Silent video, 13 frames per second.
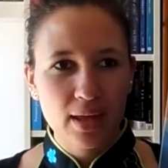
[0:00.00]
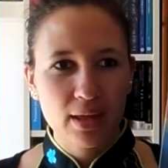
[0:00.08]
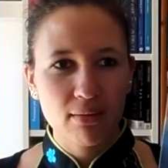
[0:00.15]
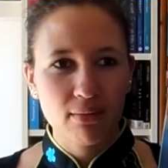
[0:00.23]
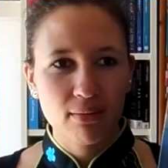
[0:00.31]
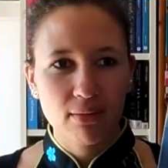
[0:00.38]

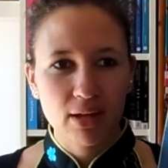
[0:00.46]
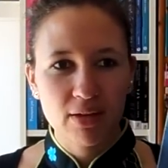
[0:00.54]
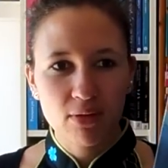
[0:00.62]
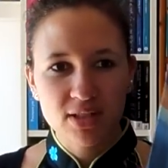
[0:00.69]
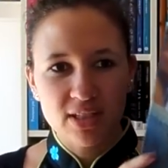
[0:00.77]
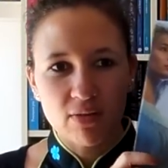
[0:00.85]
Euh, et,
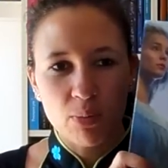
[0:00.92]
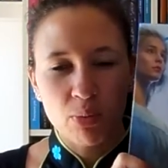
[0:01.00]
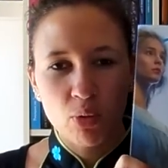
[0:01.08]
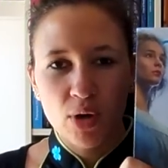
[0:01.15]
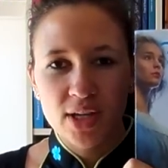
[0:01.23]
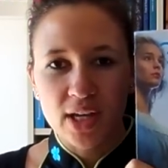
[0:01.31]
ils veulent savoir
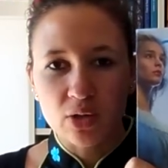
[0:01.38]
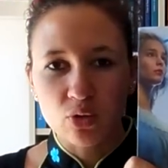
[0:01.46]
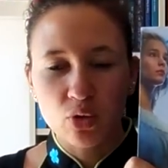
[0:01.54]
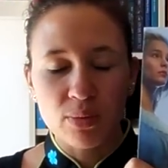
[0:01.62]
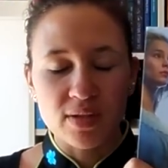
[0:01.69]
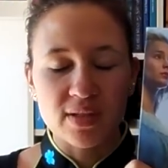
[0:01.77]
pourquoi il y a un
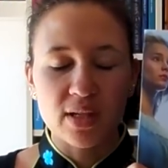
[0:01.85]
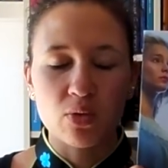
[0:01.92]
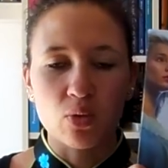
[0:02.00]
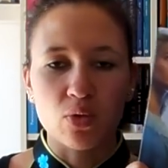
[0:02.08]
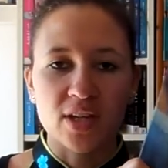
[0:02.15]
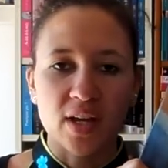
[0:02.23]
dôme, essayer
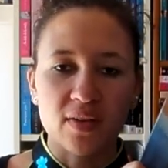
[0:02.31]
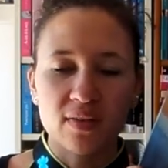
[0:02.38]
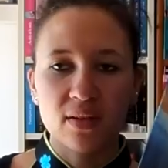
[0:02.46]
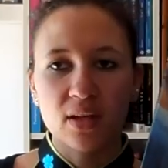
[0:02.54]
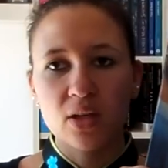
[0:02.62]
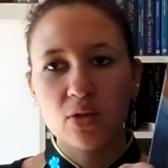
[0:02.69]
de le
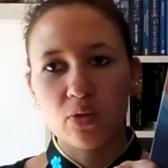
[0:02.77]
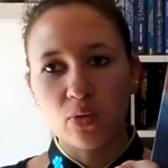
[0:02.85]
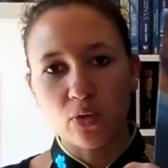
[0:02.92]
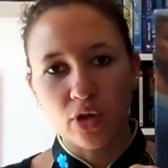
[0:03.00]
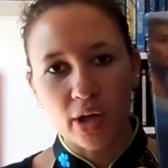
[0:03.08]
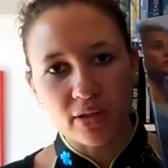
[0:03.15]
casser,
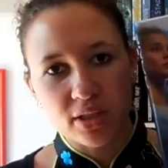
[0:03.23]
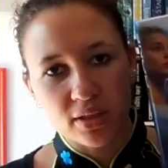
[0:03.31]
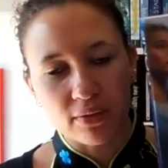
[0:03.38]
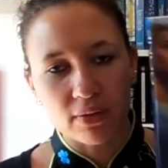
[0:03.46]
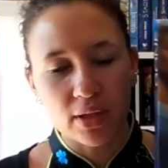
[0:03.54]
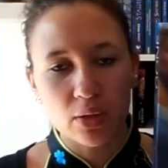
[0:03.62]
de le
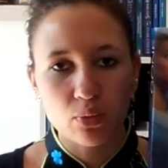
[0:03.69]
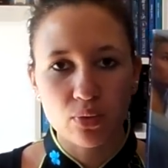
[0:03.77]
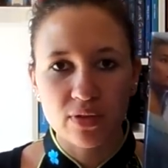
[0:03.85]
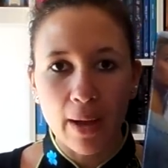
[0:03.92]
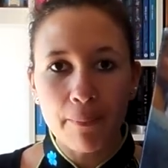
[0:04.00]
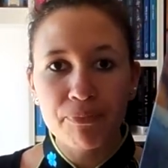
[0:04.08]
quantifier, tout
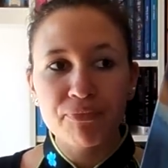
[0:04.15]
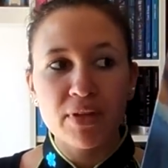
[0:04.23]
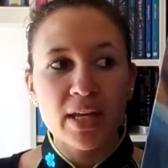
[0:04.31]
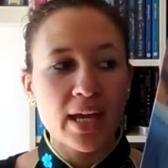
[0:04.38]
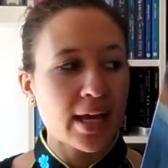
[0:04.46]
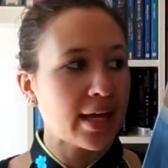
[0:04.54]
ça.
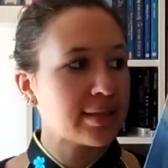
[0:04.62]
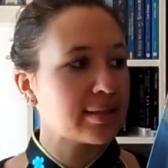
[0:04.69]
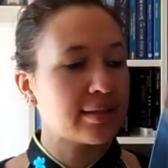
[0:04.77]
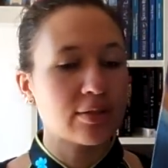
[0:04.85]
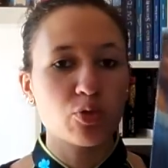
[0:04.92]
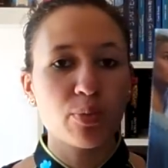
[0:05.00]
Et
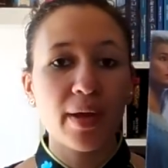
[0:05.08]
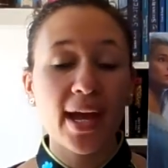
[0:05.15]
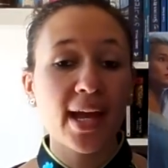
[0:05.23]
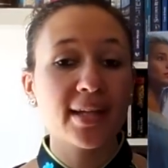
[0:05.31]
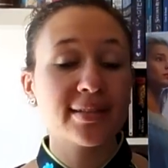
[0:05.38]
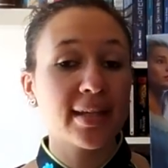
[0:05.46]
c'était
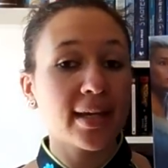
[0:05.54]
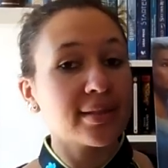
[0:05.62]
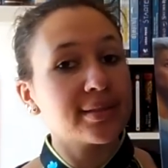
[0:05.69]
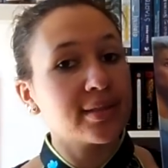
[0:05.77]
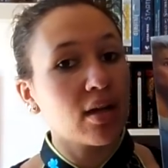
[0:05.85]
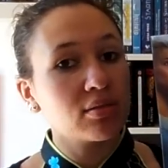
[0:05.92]
super
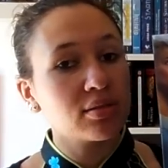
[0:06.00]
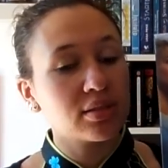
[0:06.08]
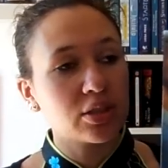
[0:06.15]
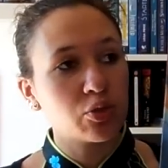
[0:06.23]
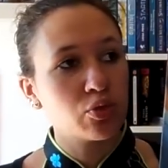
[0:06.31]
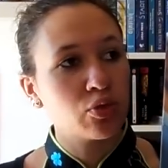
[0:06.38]
intéressant.
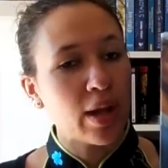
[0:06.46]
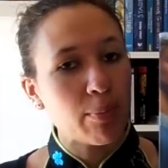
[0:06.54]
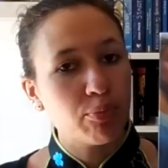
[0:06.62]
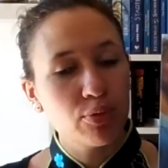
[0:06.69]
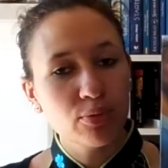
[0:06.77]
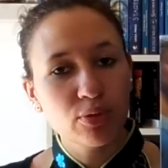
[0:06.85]
C'est juste la
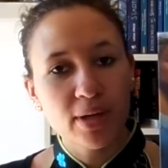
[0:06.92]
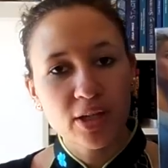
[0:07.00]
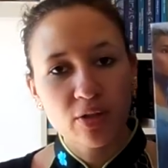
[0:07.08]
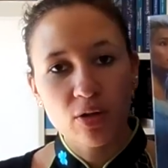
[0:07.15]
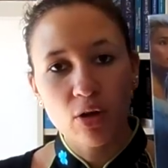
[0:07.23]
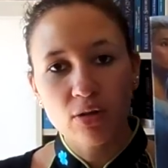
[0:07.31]
plume de
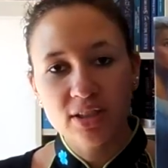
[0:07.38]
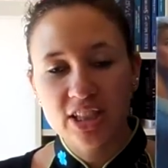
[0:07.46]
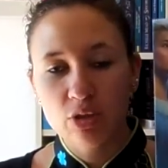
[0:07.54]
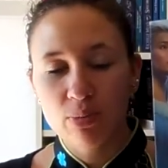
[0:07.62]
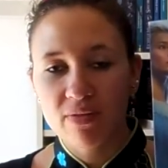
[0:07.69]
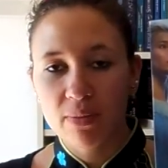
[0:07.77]
Michael Grant
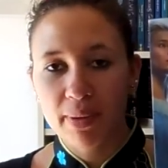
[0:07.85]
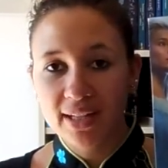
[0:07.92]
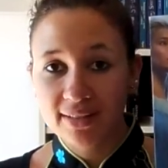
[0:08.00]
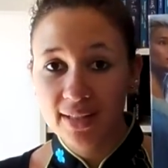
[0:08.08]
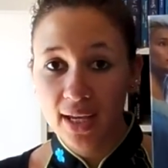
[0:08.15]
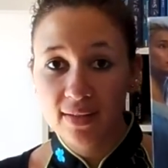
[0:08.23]
qui ne m'avait
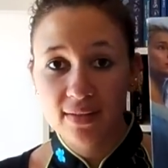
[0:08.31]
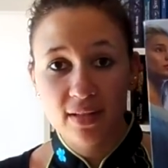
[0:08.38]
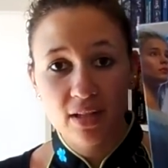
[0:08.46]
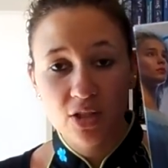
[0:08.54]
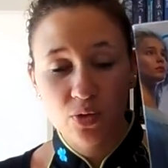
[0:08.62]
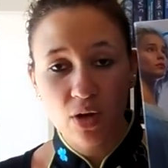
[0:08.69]
pas
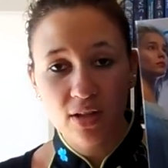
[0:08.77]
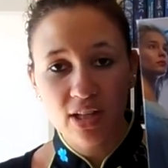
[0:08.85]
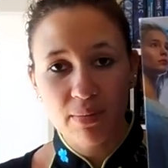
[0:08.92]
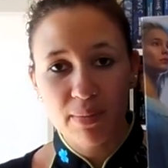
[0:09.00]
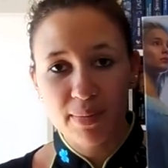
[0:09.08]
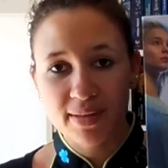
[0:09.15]
intéressée. L'histoire
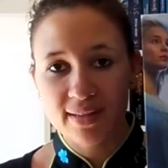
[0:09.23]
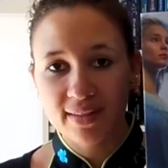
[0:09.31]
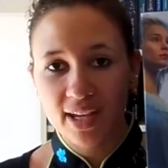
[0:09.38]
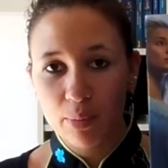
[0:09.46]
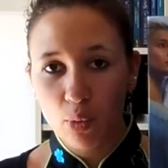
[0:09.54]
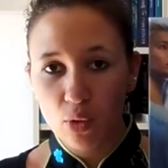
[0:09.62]
en elle-même était
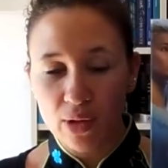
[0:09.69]
très